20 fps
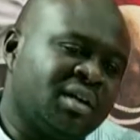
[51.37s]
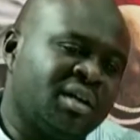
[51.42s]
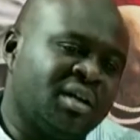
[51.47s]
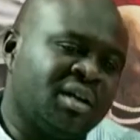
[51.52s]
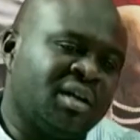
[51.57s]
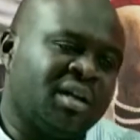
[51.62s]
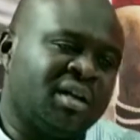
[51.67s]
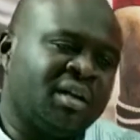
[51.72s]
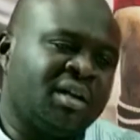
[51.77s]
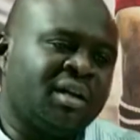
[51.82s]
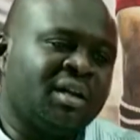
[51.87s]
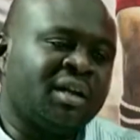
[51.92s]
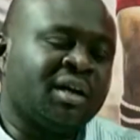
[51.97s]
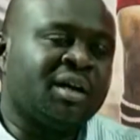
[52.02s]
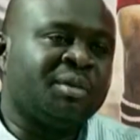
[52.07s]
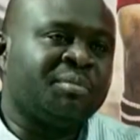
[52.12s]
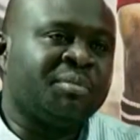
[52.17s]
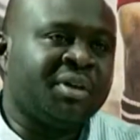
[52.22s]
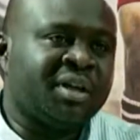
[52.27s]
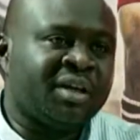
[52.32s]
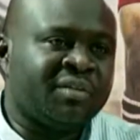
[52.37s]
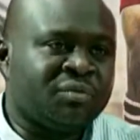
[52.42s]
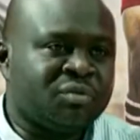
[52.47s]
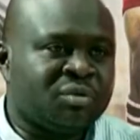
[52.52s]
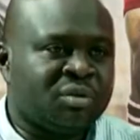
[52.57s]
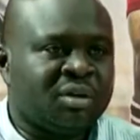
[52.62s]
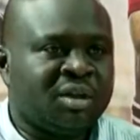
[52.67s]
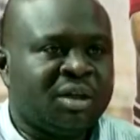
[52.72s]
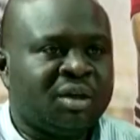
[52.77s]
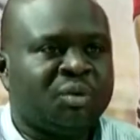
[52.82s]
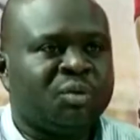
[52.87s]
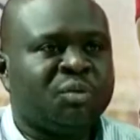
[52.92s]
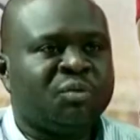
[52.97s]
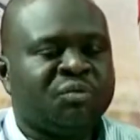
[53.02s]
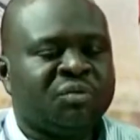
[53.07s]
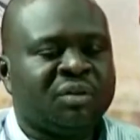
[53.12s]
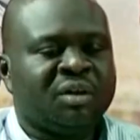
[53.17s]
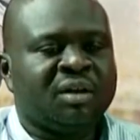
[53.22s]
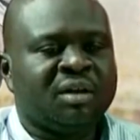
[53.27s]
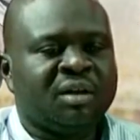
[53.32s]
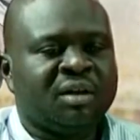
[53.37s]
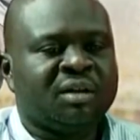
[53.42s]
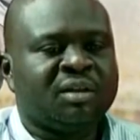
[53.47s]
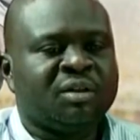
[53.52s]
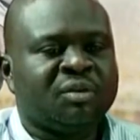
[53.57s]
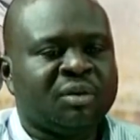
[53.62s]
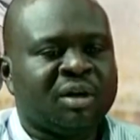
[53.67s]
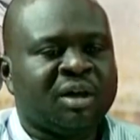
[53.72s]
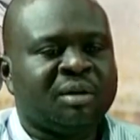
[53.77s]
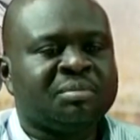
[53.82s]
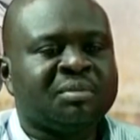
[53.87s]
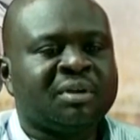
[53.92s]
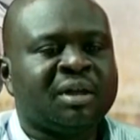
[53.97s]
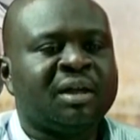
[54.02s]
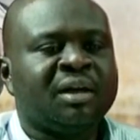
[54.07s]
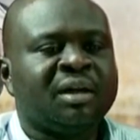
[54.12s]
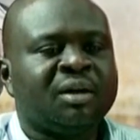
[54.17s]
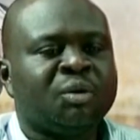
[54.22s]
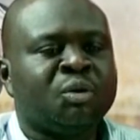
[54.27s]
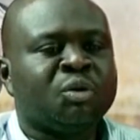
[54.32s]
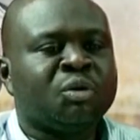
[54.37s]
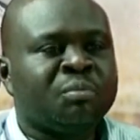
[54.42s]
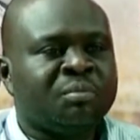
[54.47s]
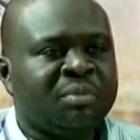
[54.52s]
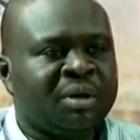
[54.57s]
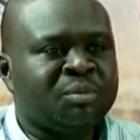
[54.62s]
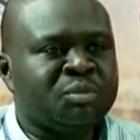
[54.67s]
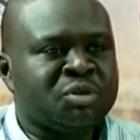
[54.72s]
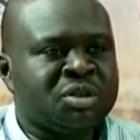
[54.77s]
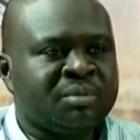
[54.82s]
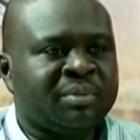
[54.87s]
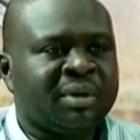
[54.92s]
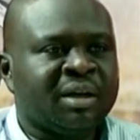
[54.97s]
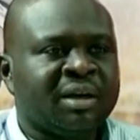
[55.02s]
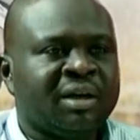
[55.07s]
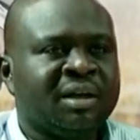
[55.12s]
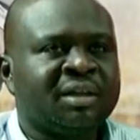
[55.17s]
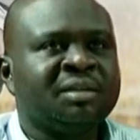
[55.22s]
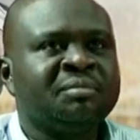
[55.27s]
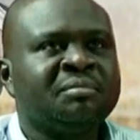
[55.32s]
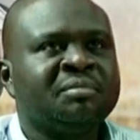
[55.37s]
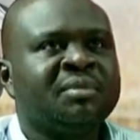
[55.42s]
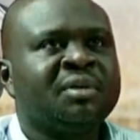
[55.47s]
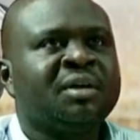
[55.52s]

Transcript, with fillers: آه، للقب ينافسوا اليوم في دوري ابطال اوروبا الموسم القادم